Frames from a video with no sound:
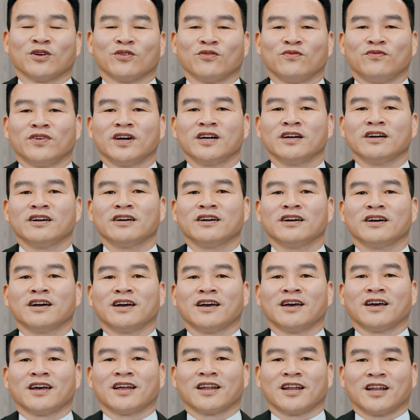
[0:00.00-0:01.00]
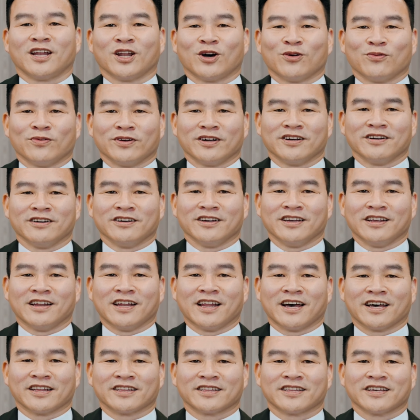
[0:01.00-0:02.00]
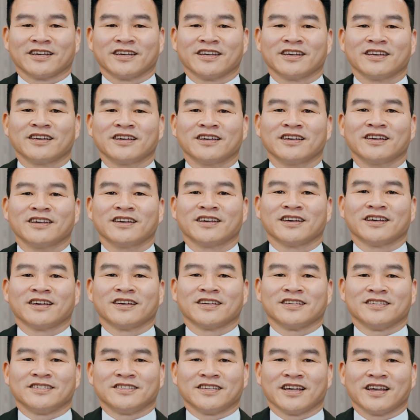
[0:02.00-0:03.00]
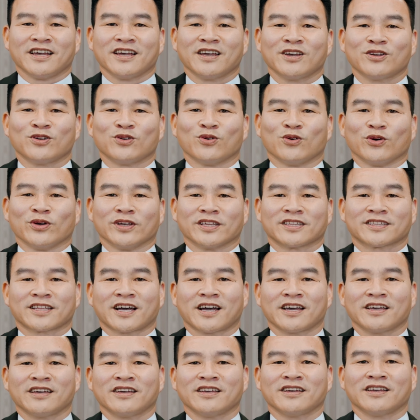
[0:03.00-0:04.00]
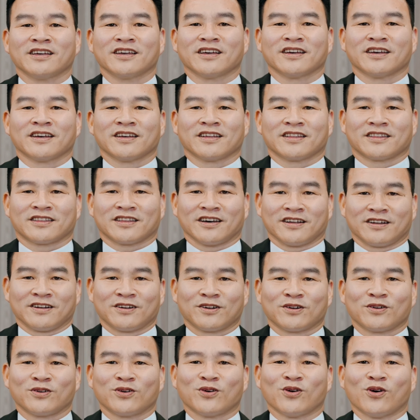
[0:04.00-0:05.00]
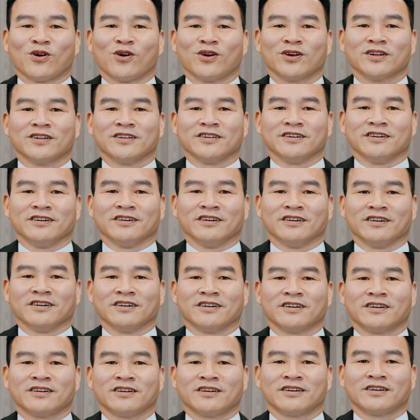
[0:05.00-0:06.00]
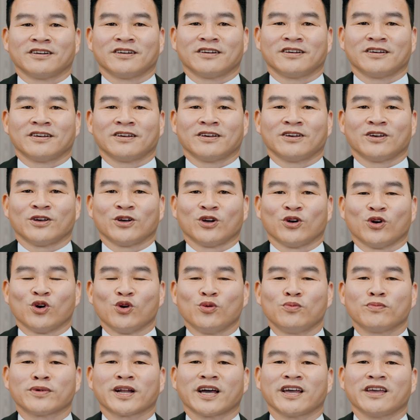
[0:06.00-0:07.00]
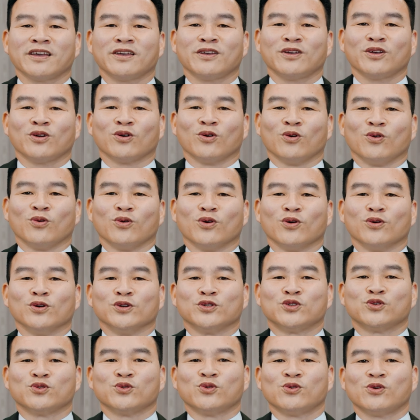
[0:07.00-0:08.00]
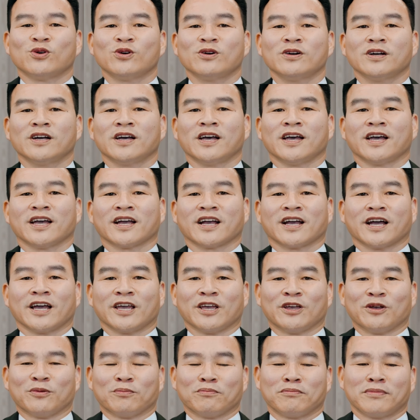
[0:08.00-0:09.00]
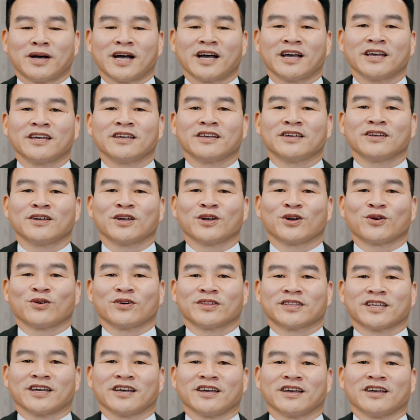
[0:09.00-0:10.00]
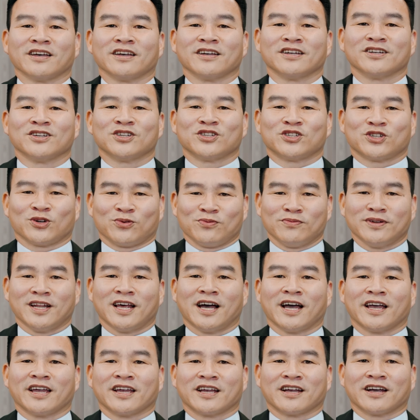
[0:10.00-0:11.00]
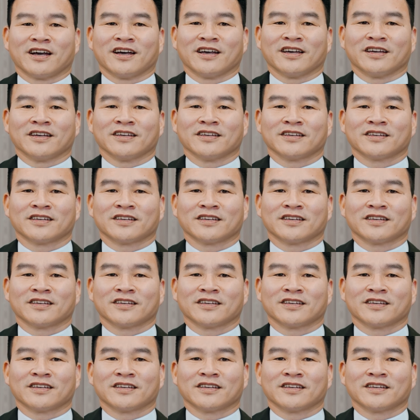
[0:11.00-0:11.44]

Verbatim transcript: Vâng, lòng người là thế dễ đổi thay thật khó lường hôm nay ủng hộ chúa ngày mai có thể chống lại ngài